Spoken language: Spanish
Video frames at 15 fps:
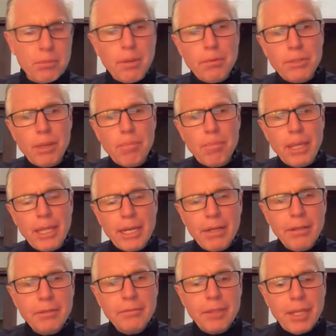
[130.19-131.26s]
Pues vamos a
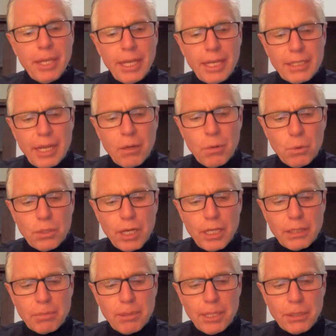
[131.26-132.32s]
pedir esa
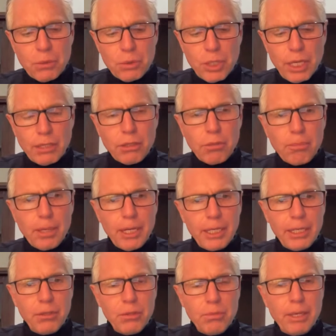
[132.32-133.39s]
luz al Espíritu Santo
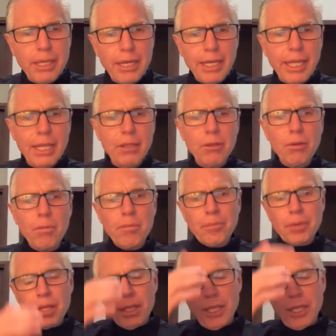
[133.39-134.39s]
para que nos vaya guiando.